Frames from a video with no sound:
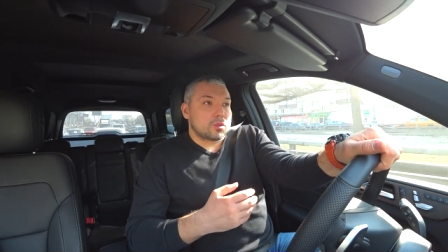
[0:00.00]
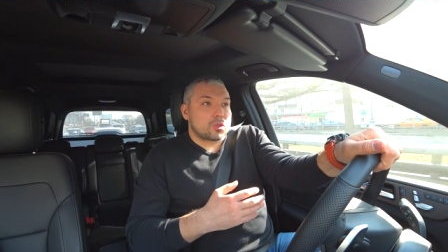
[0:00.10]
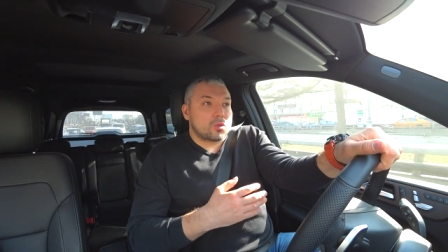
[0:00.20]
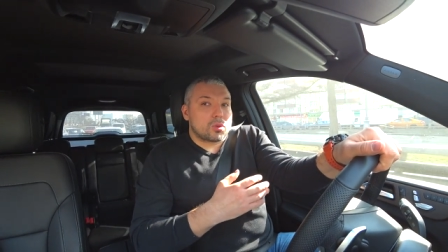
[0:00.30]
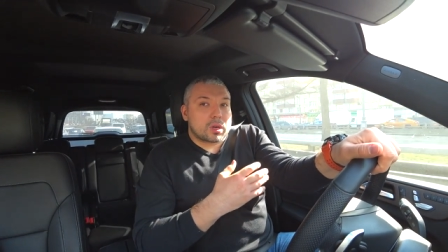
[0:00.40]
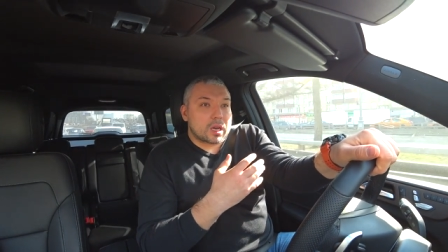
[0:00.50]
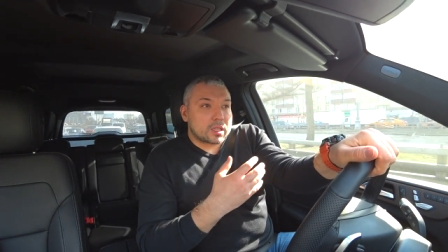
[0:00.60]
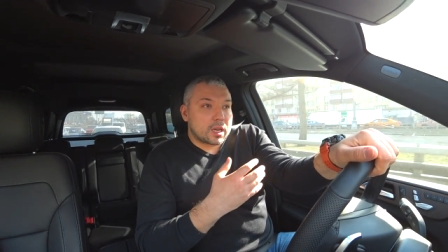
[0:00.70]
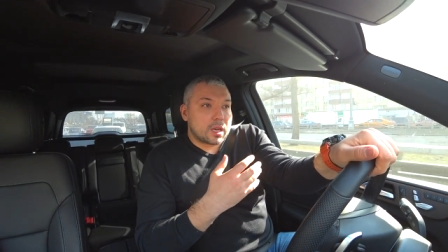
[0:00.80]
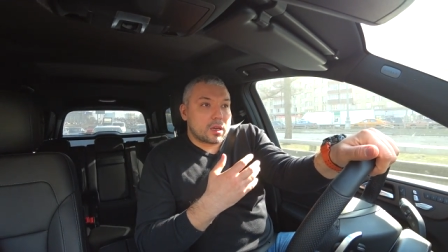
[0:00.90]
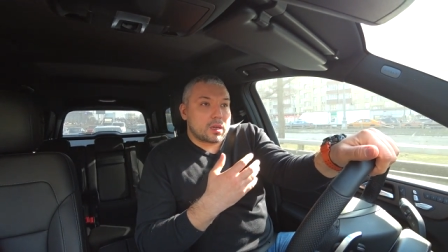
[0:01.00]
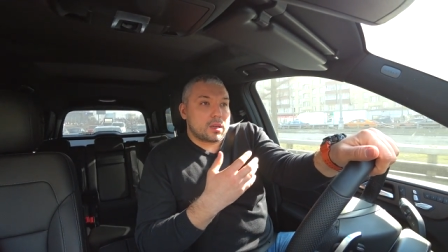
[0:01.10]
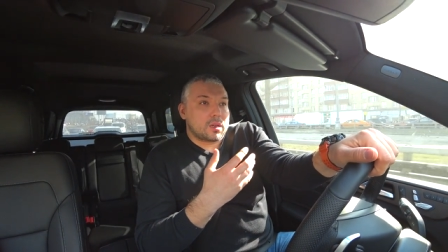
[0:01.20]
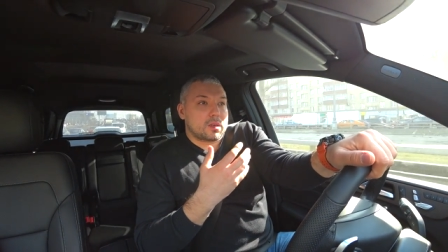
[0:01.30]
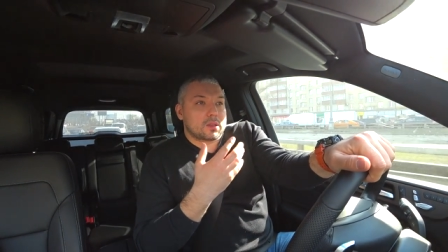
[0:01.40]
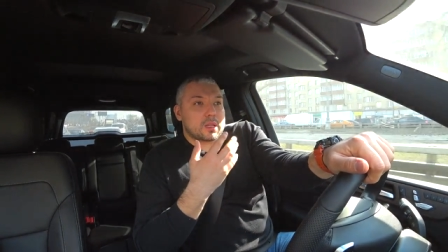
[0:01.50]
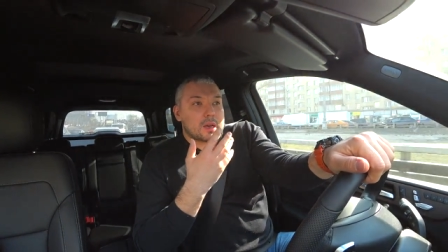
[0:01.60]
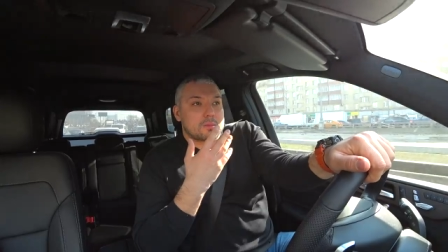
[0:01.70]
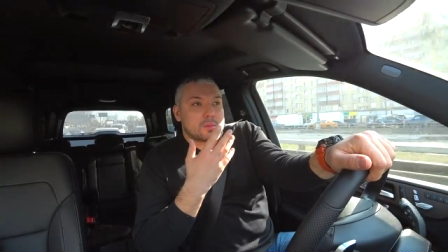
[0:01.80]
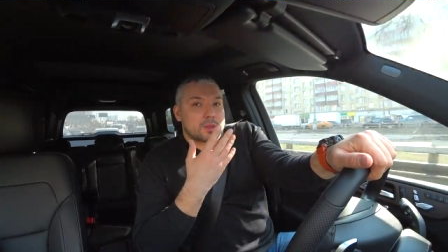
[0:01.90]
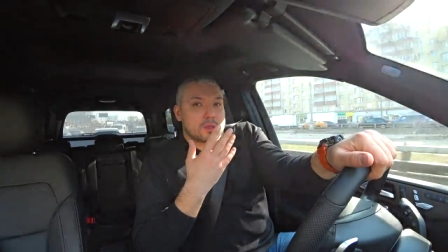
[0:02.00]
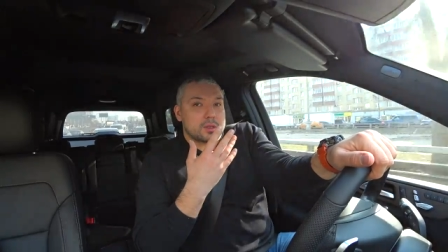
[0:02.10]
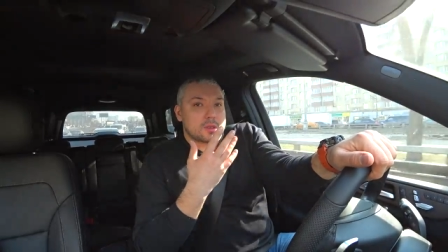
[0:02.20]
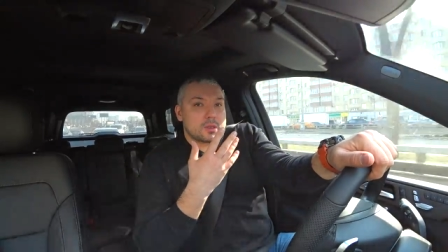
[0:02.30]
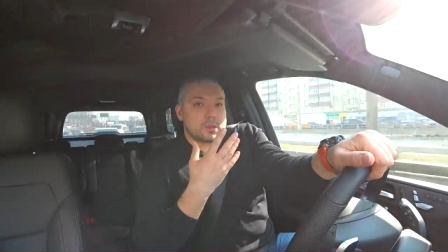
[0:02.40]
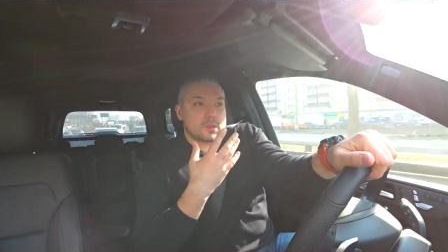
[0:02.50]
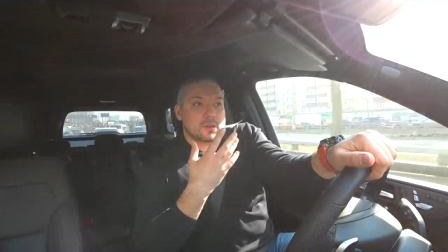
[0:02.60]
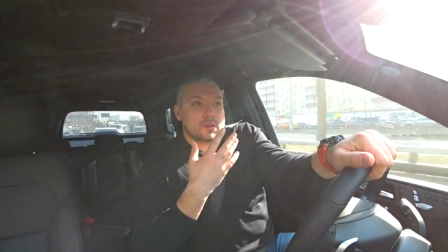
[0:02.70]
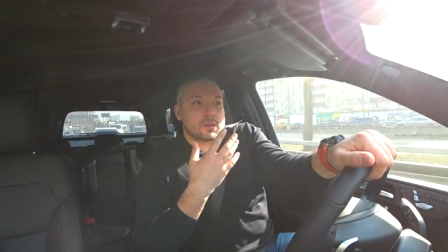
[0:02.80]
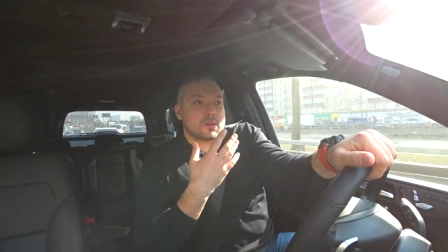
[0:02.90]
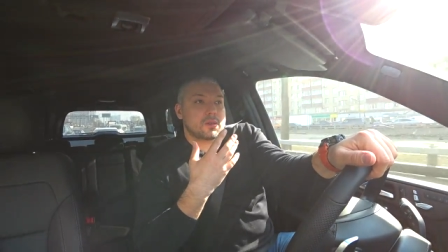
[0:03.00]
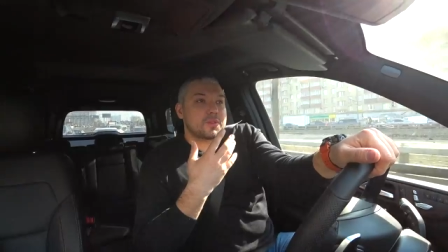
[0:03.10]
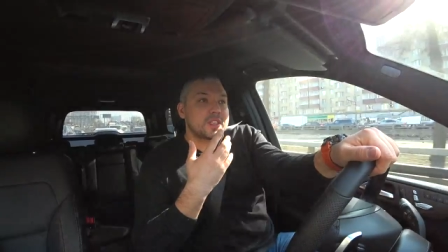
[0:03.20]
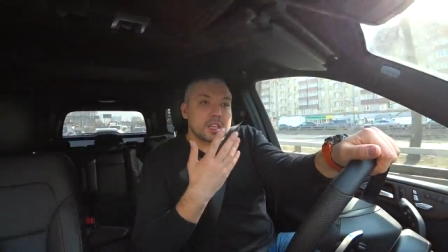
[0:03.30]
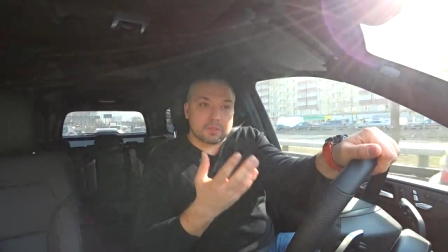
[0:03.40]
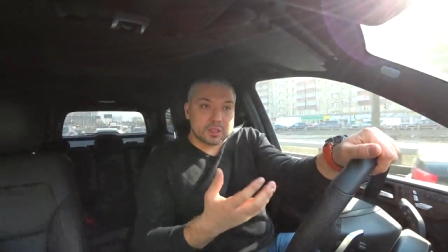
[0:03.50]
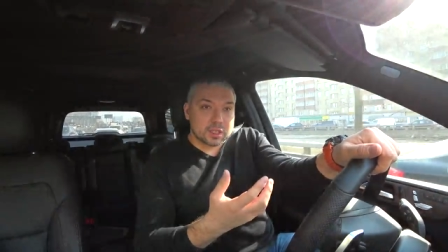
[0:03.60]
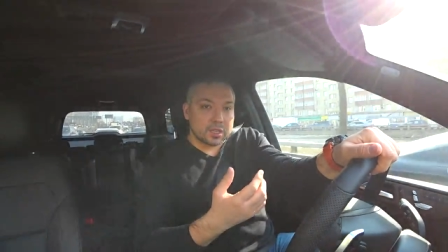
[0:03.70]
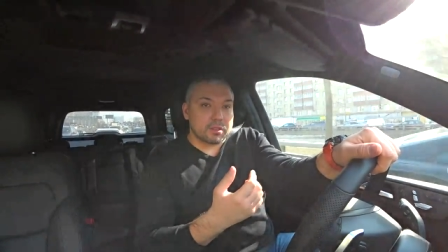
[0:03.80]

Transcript: Что когда нам э, в сервисах